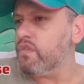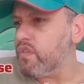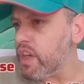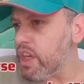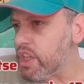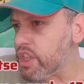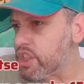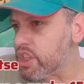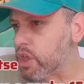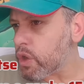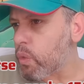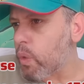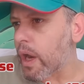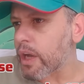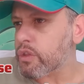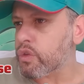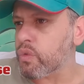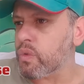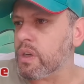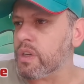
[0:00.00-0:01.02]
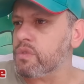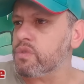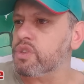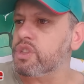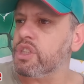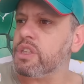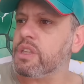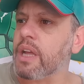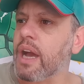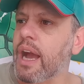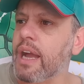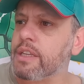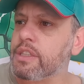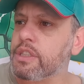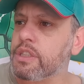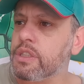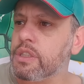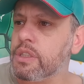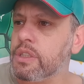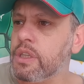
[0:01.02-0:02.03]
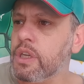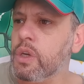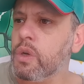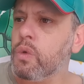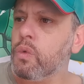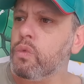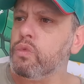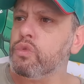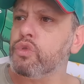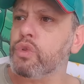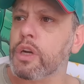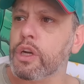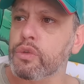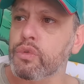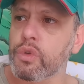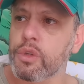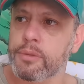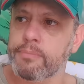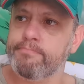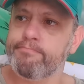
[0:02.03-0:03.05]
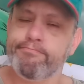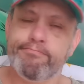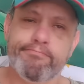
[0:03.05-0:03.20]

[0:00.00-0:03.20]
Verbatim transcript: 24 anos de idade, um jogador